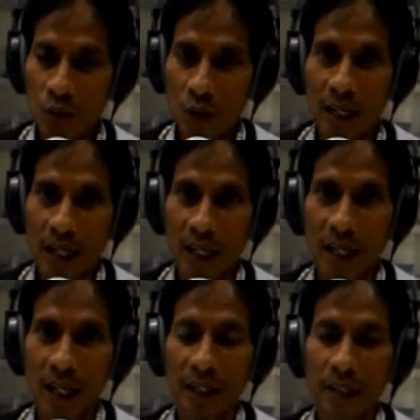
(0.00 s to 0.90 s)
Tuhan
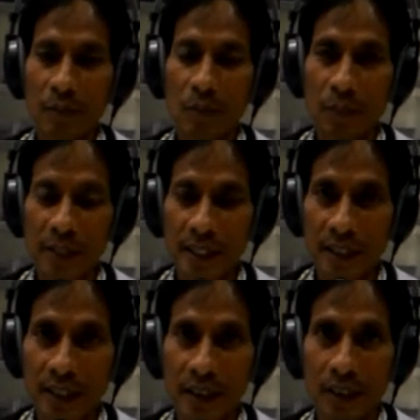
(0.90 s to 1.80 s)
Allah yang
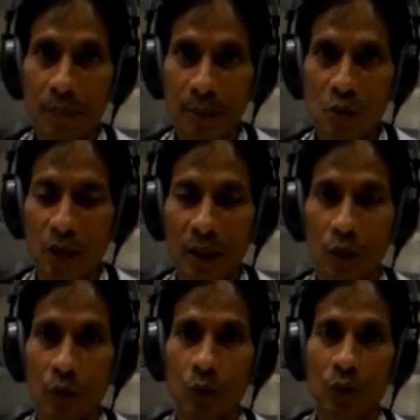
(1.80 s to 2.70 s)
memberikan kepenuhan
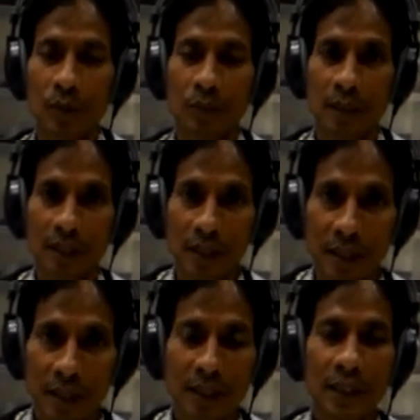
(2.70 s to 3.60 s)
Roh Kudus kepada
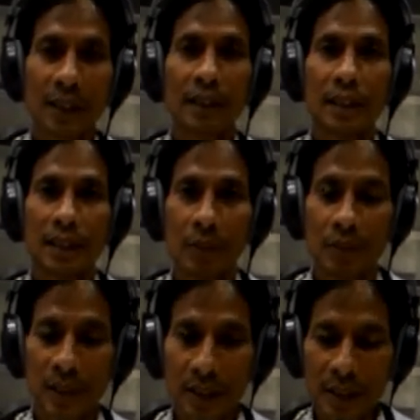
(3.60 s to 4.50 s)
kita,
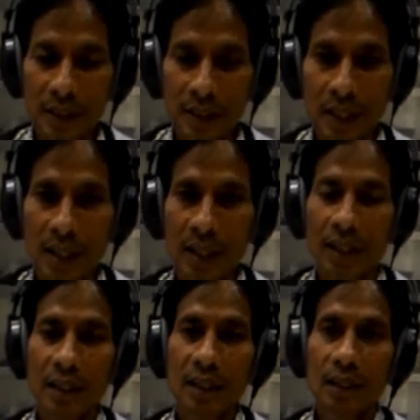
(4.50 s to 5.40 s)
tetapi kita
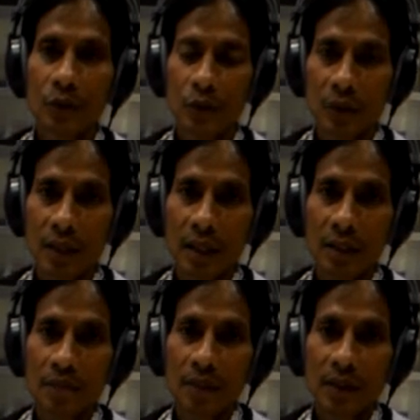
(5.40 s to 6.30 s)

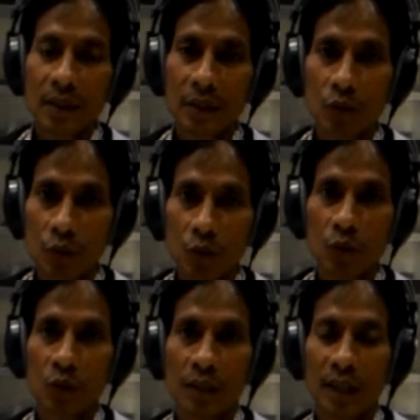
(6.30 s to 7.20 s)
juga
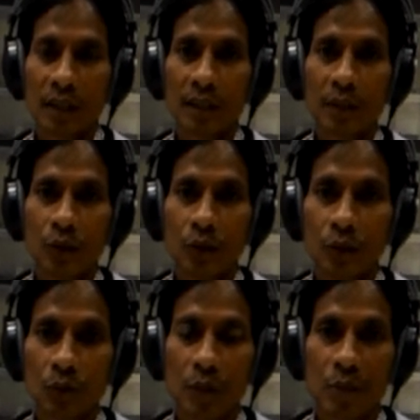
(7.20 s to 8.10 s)
dituntut ya
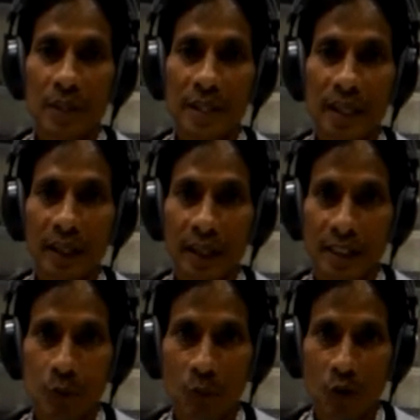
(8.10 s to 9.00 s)
untuk memberikan
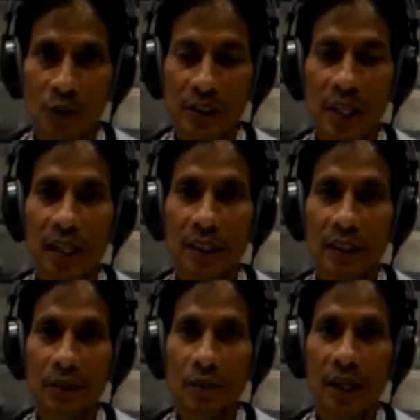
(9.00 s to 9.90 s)
respons yang
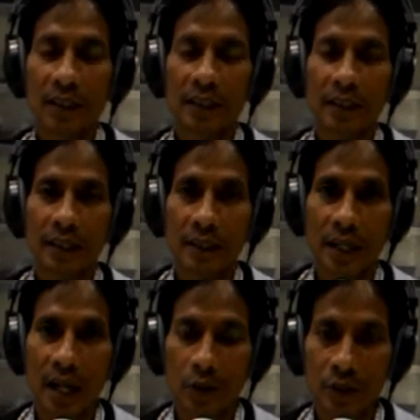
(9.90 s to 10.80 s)
aktif. Artinya kita
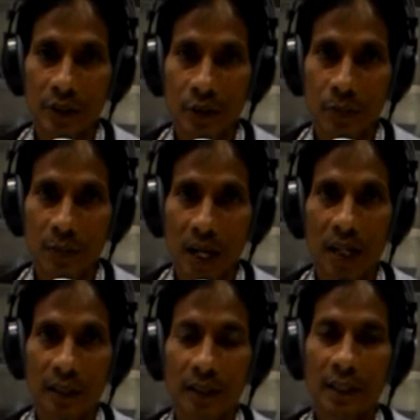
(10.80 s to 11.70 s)
harus hidup
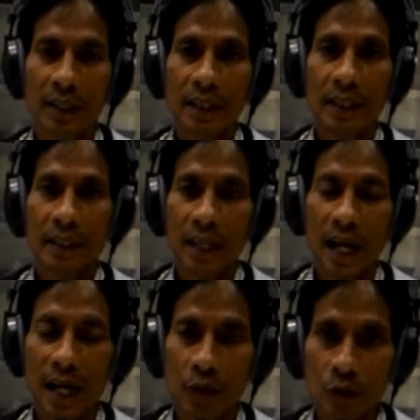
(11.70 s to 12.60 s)
taat kita
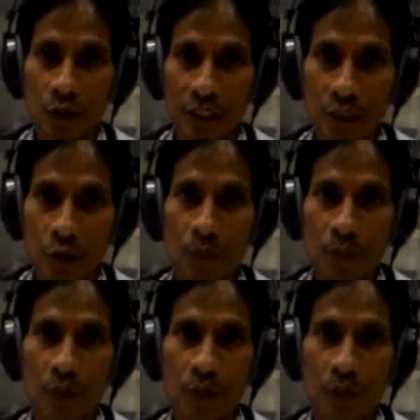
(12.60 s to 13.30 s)
harus hidup